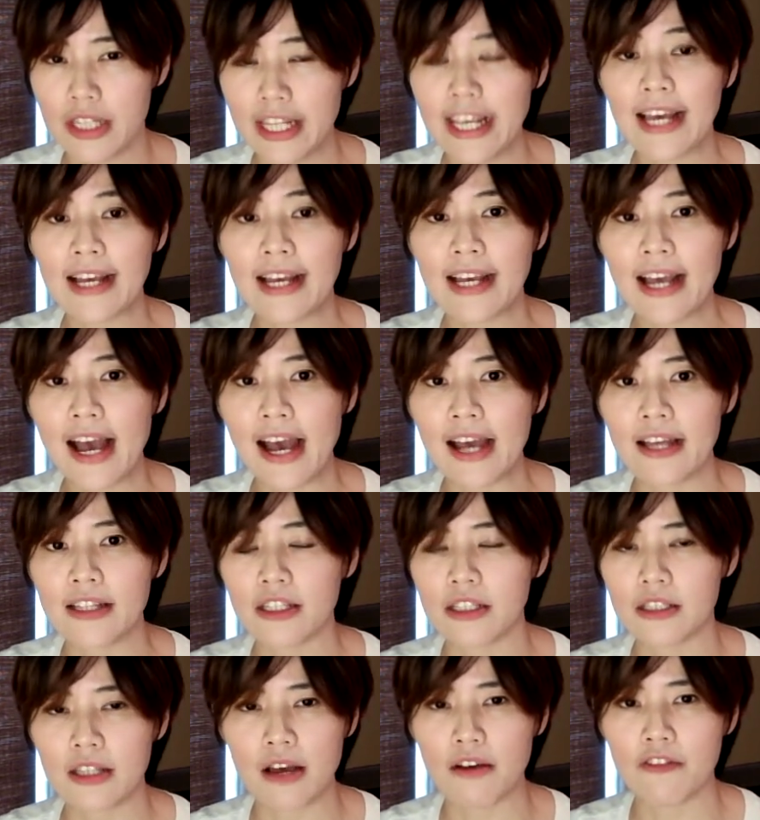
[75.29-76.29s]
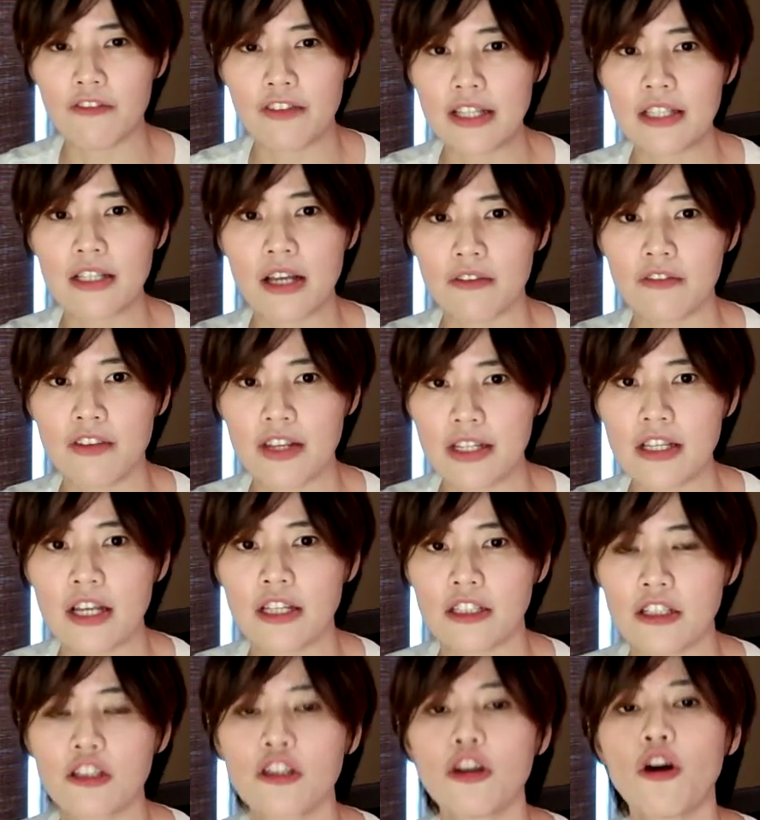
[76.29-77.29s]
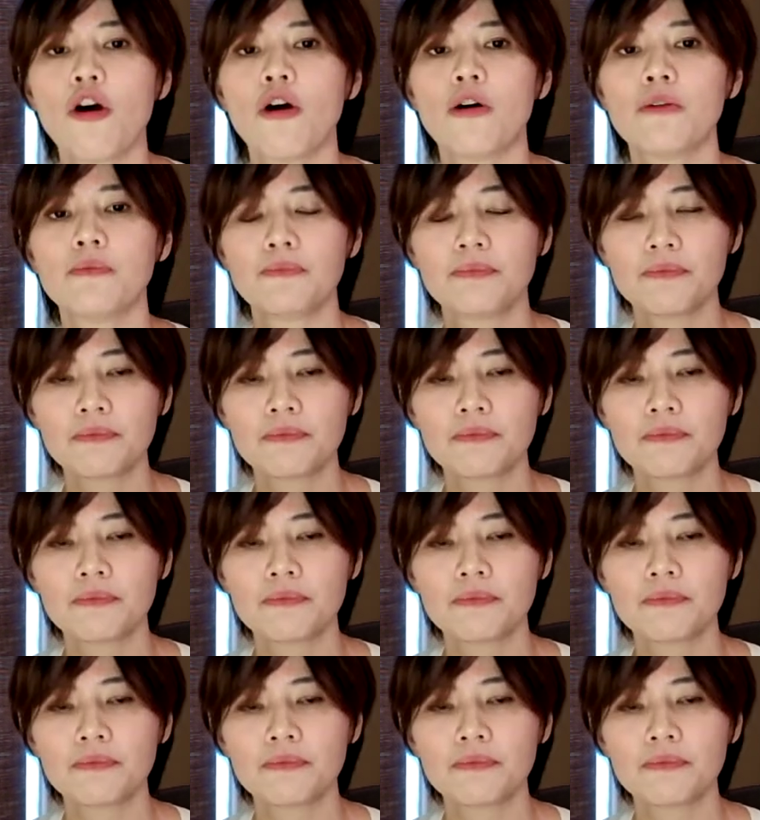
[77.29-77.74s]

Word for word: 裂开的，那非常非常的痛。